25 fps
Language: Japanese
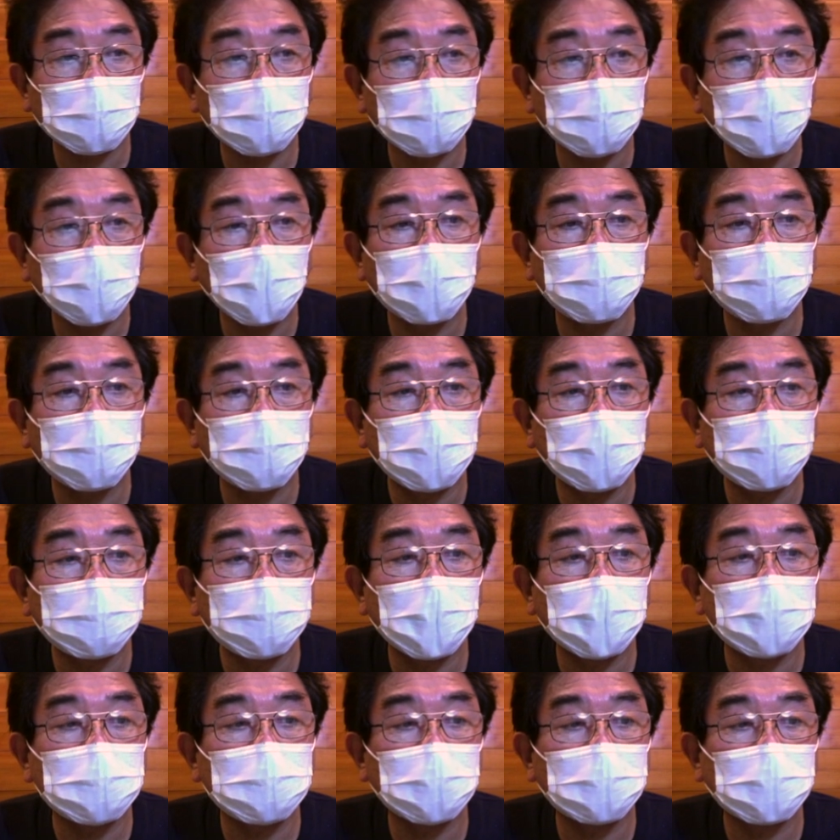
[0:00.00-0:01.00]
ね、南
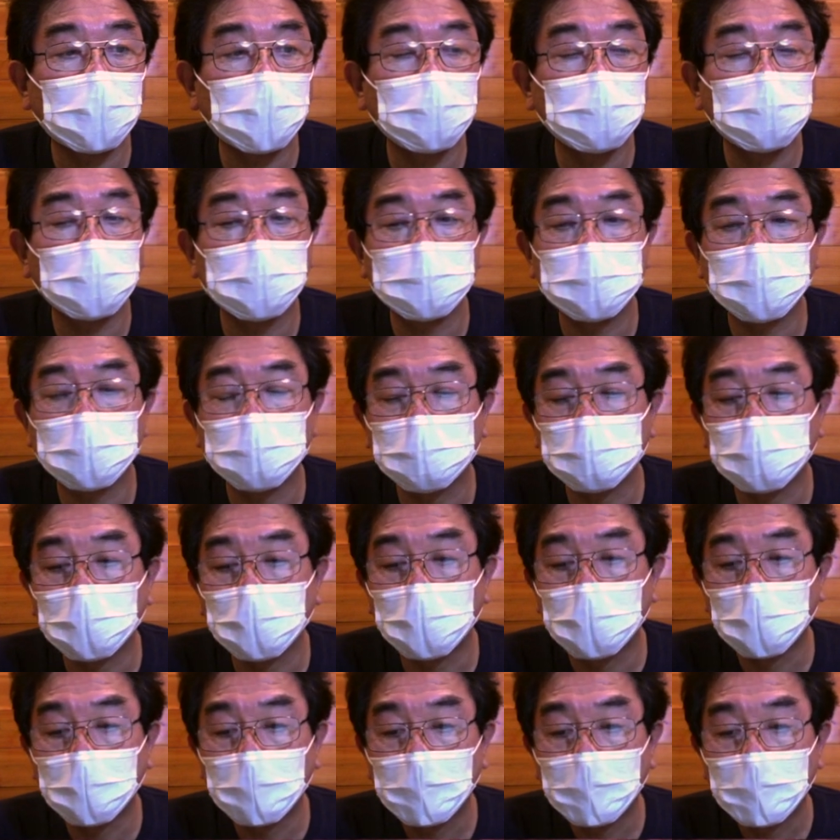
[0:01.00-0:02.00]
会津あたりになっちゃう
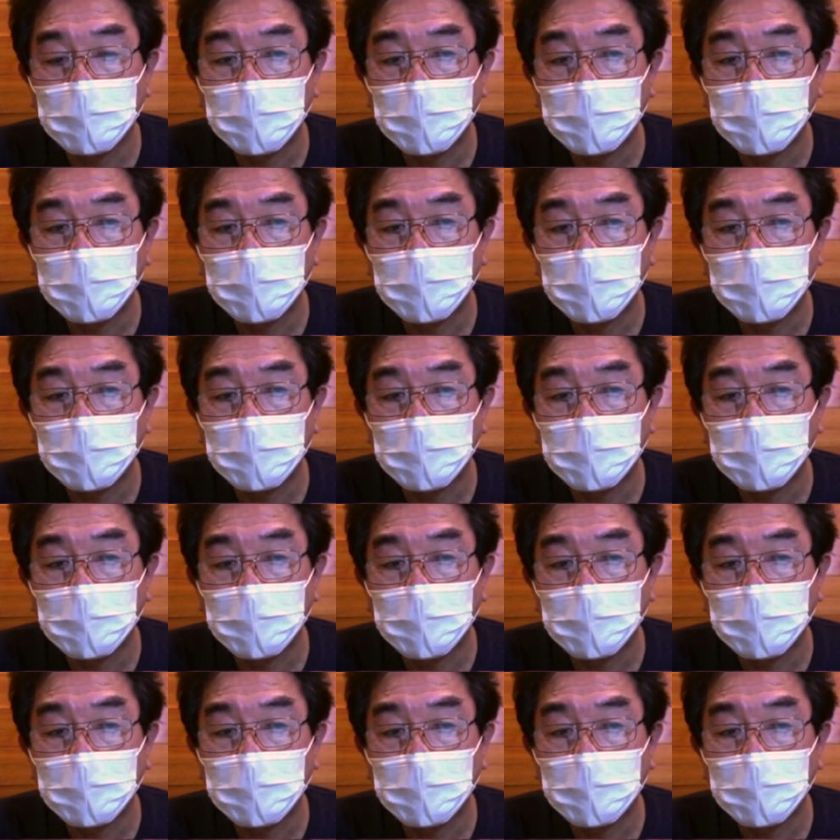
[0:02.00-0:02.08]
と、